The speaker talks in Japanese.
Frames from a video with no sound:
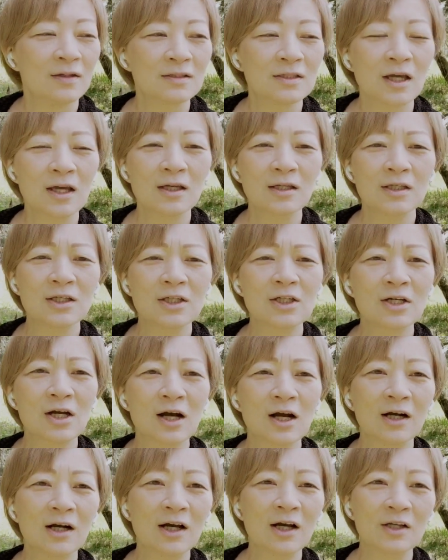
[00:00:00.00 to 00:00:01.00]
最近
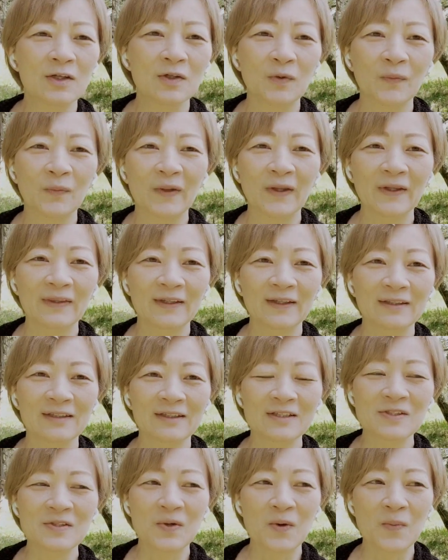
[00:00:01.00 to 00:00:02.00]
考えるようになったん
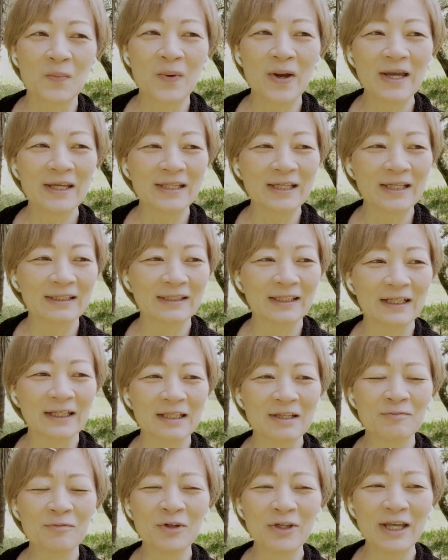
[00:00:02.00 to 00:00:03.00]
ですよ。前だったら
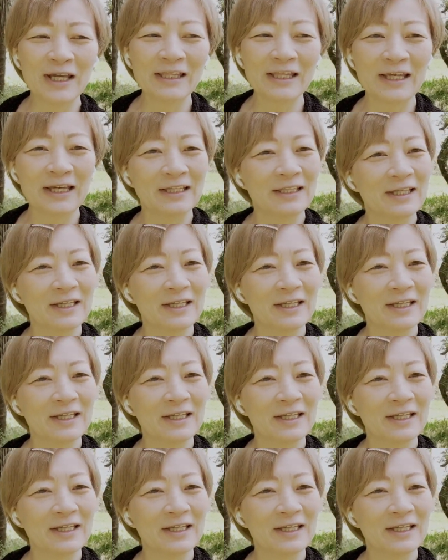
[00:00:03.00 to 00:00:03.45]
ねもうやだい